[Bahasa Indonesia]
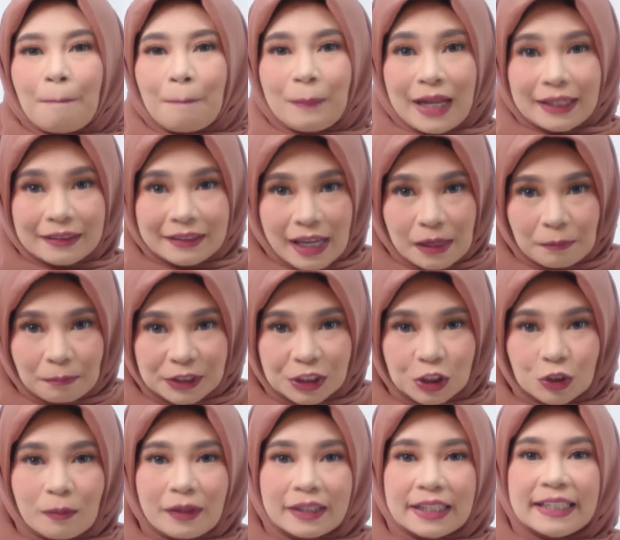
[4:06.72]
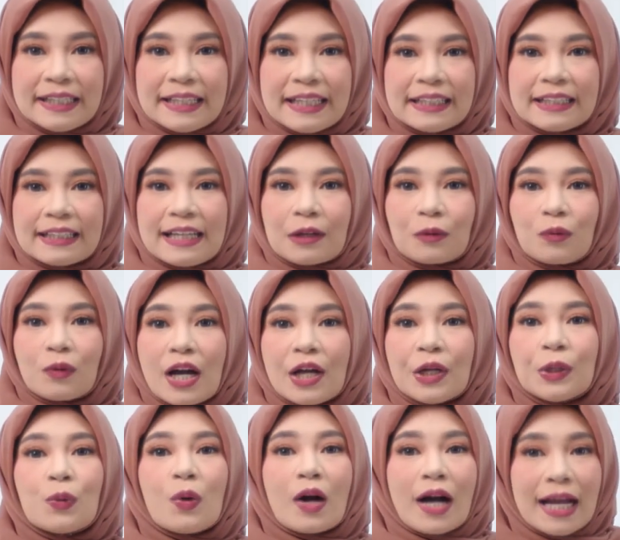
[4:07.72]
Pelatihan penciuman ini
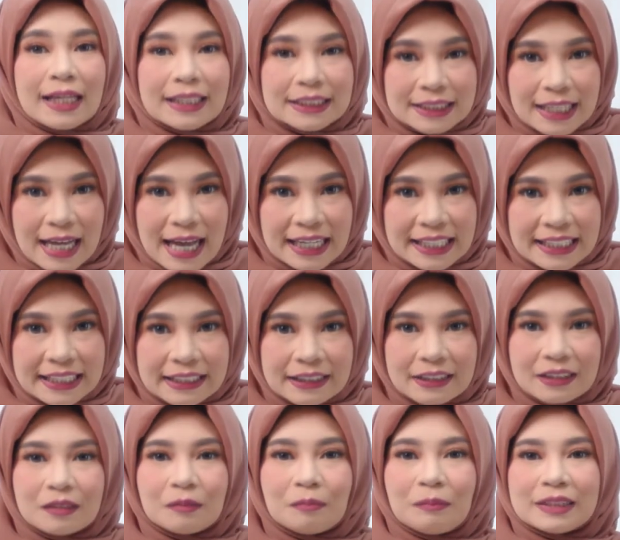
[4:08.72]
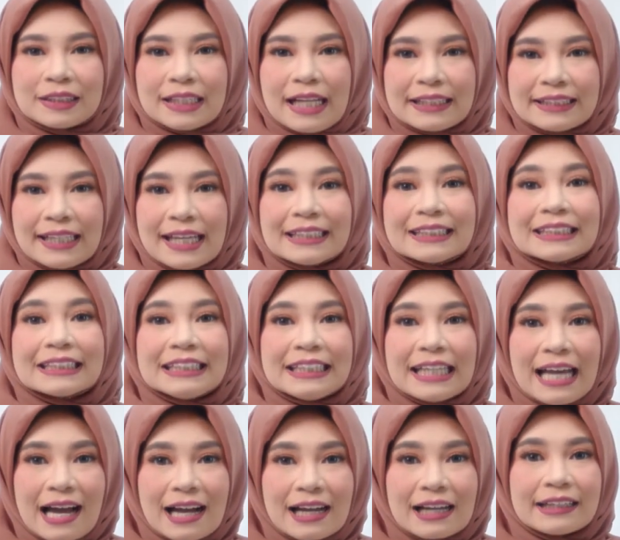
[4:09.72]
dilakukan dua kali sehari, misalnya
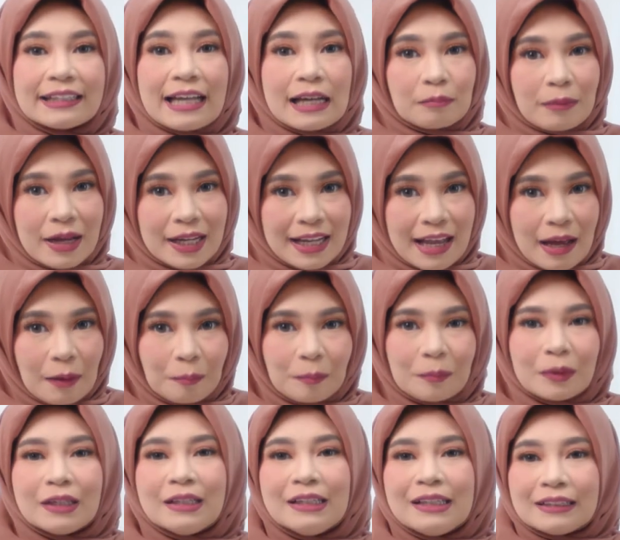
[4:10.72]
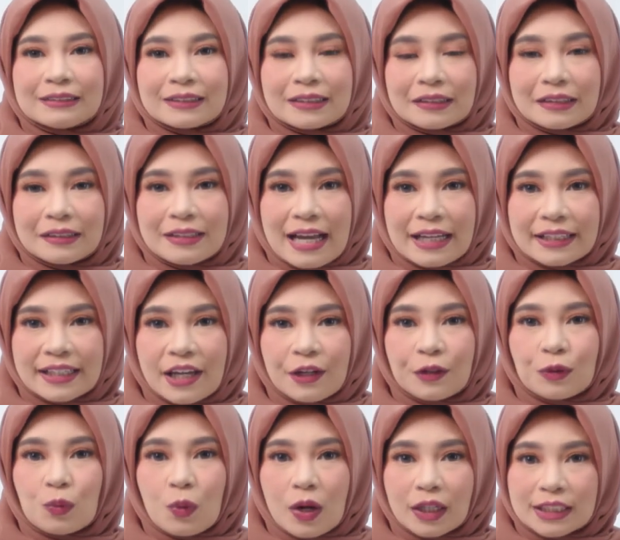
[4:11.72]
siang dan malam.
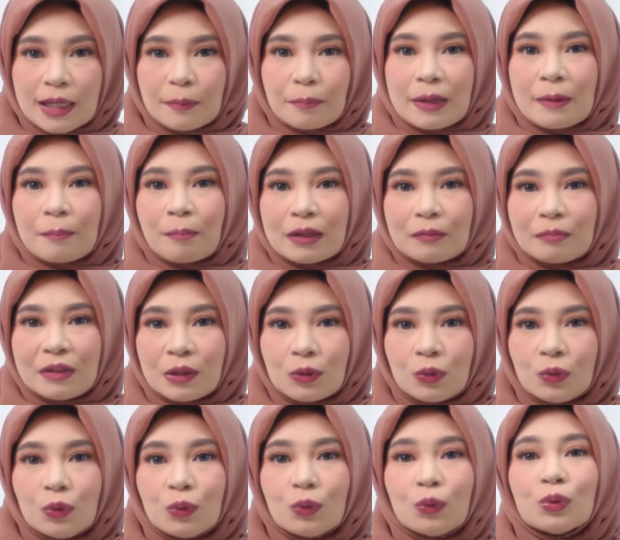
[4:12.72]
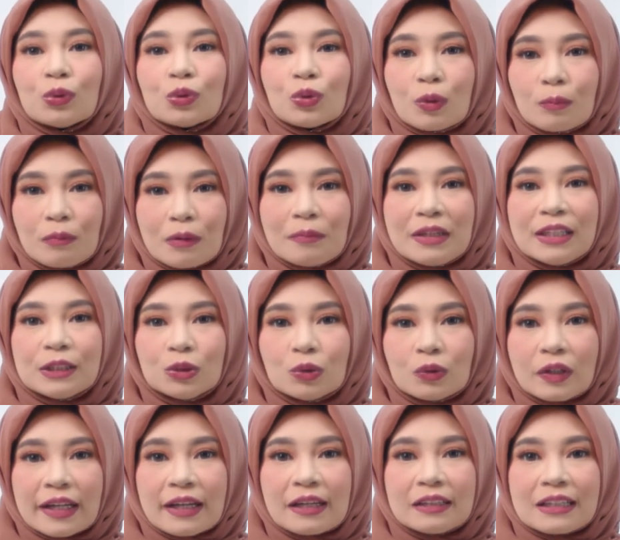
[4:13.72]
Setidaknya 2-4 minggu untuk
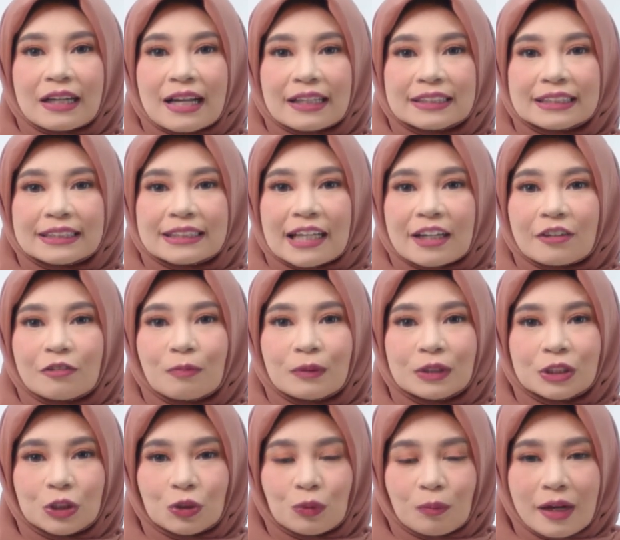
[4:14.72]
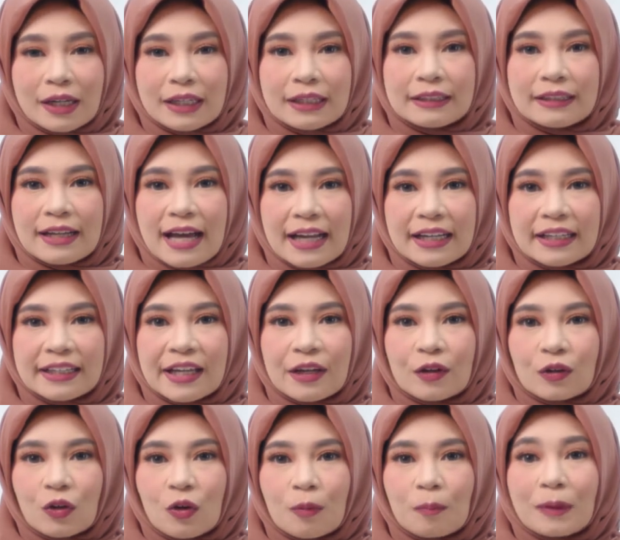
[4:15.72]
memicu regenerasi saraf penciuman dan
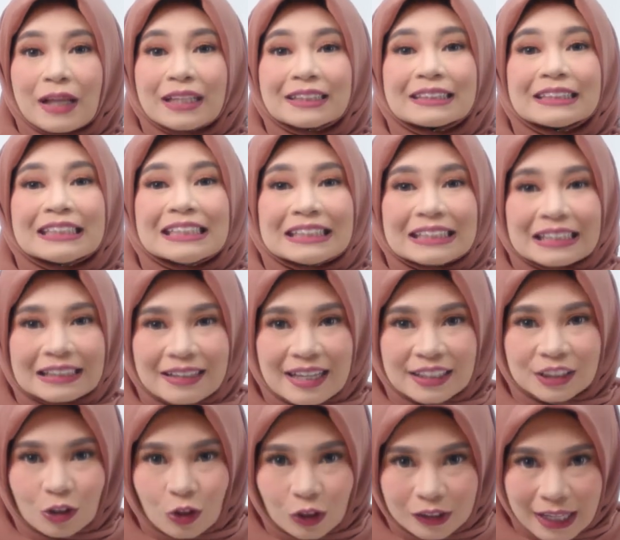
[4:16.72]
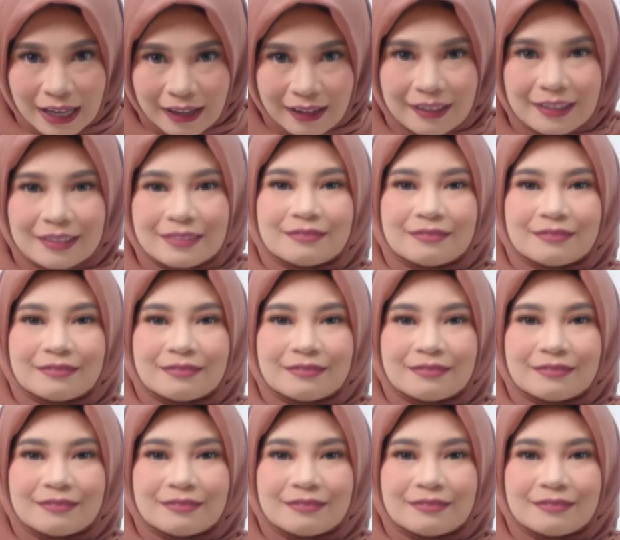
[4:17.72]
neuroplastisitas otak.